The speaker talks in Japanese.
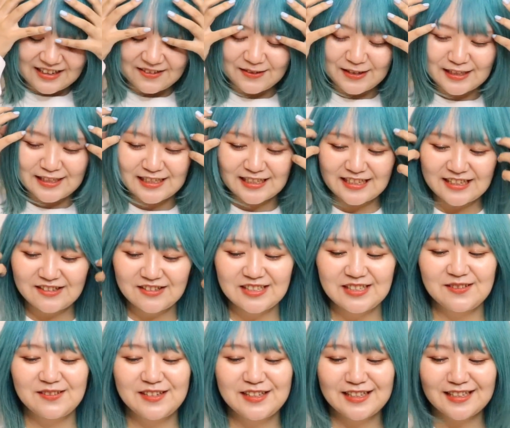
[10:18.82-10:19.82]
めっちゃ楽
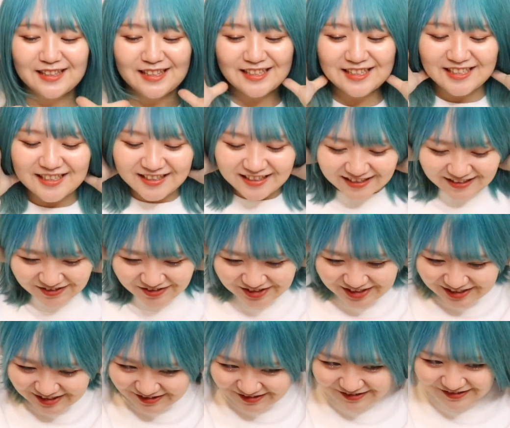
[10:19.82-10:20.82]
しみになってきちゃった。どう
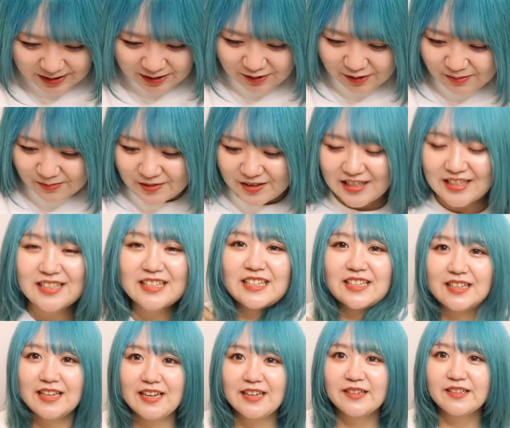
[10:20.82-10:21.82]
しよう。まあ、ドームなんで
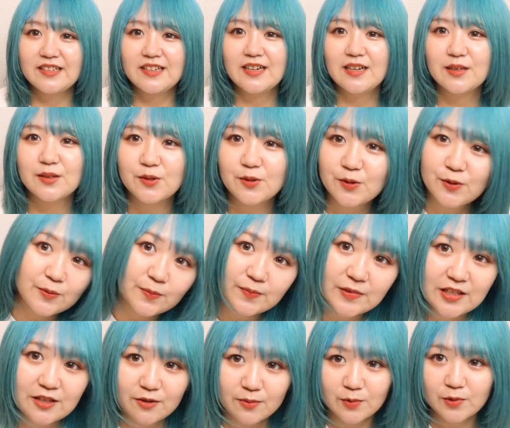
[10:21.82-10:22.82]
ね、あの、
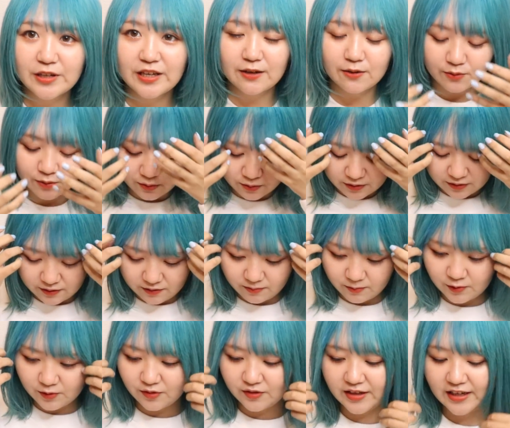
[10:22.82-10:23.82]
人も結構多いと
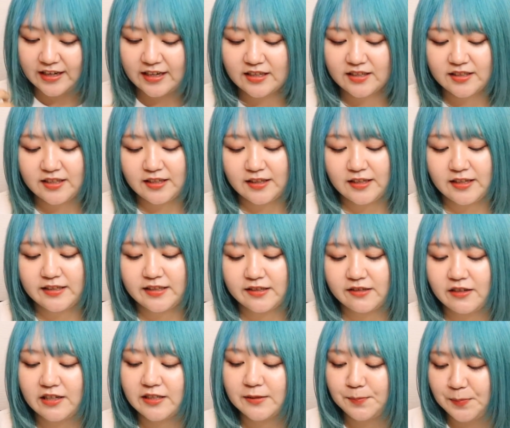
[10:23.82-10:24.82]
思うので、感染対
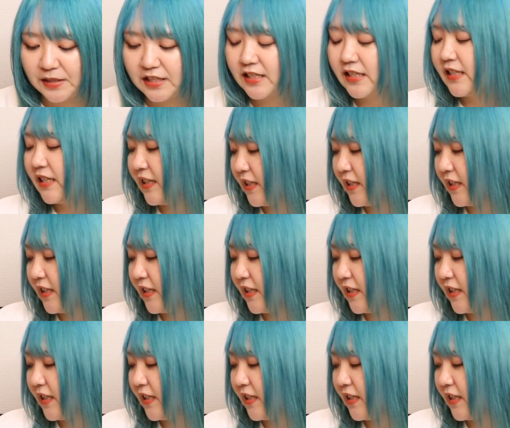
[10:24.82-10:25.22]
策はバッチ